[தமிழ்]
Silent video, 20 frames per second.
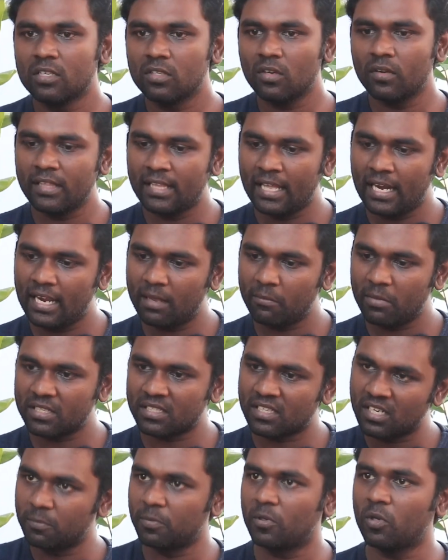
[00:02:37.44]
ஸோ இது எல்லாமே
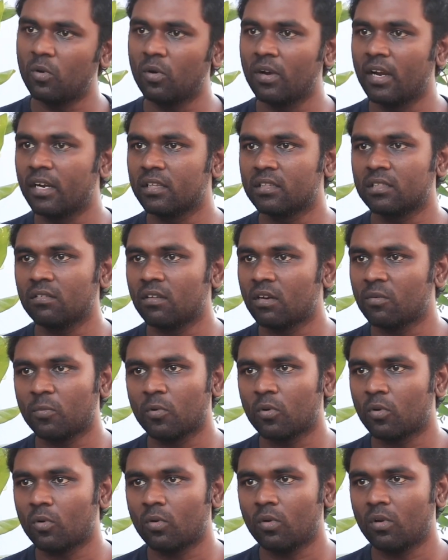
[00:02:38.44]
ஸ்கிரிப்டுக்குள்ளே எடுத்துகிட்டு வர
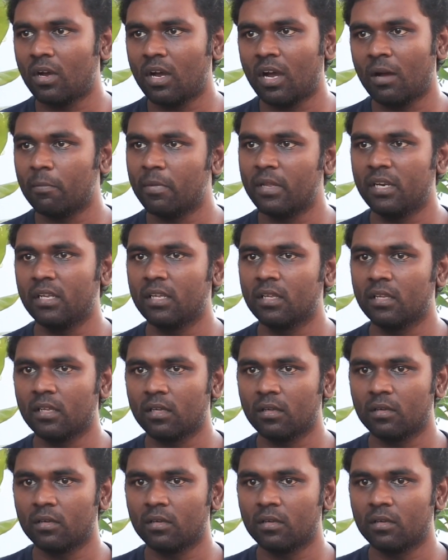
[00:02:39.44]
போகிறோம் அப்படின்னு